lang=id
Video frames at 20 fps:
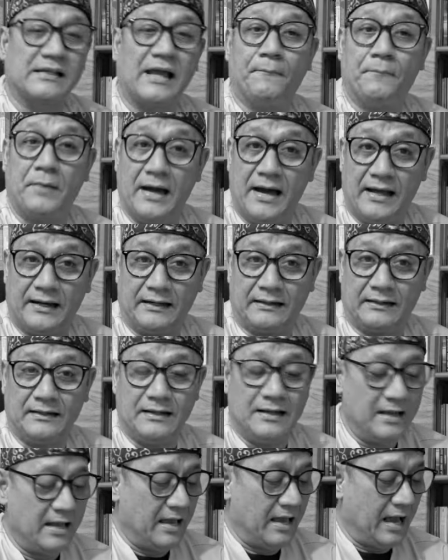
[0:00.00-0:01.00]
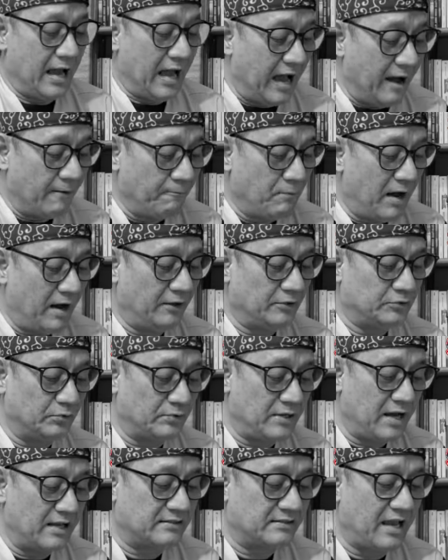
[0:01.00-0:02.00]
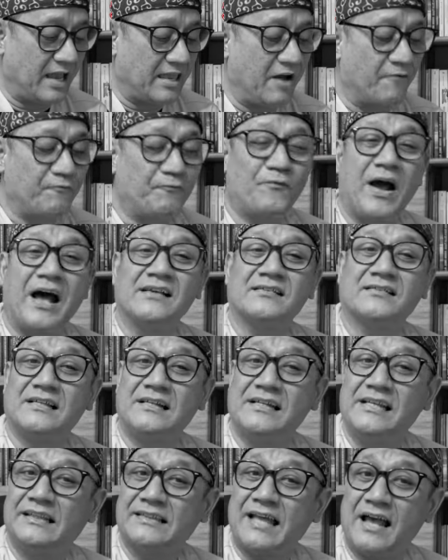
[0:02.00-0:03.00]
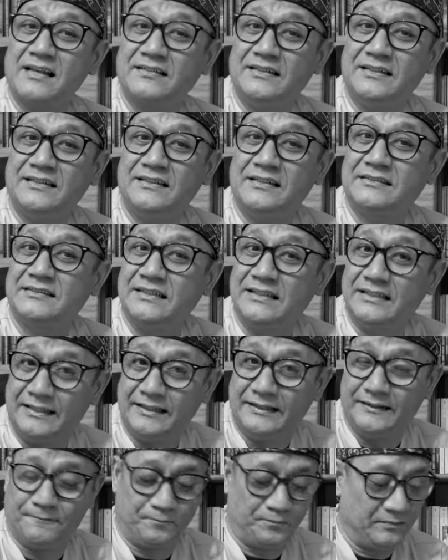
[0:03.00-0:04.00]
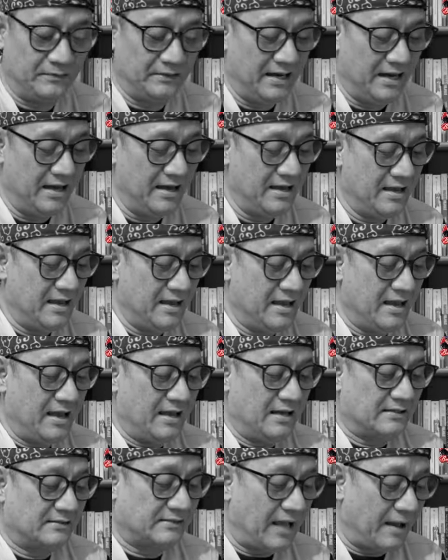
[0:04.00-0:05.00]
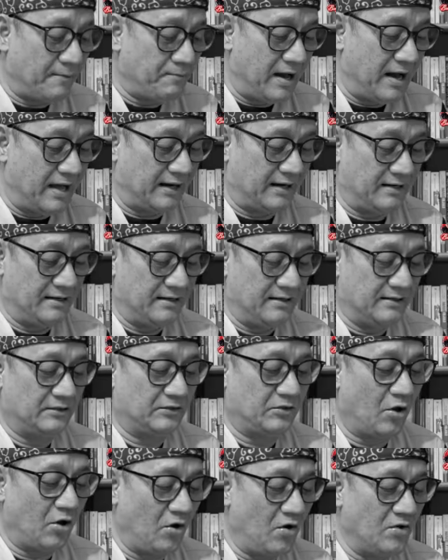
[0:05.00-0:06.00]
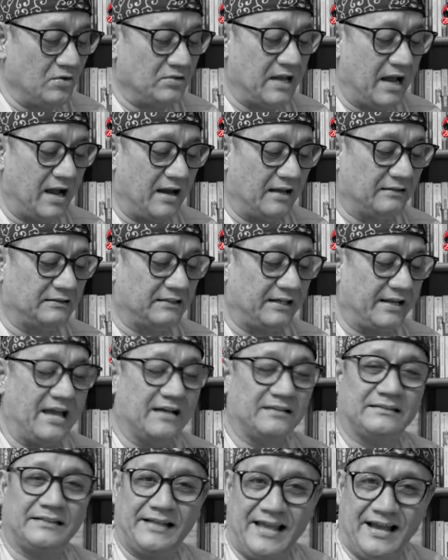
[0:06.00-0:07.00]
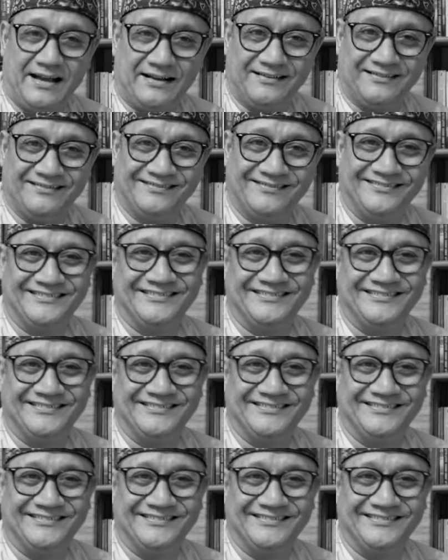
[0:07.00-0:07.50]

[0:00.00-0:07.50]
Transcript: sabar. Abang sudah saya fasilitasi di sini, ya. Sabar, tolong jangan teriak-teriak.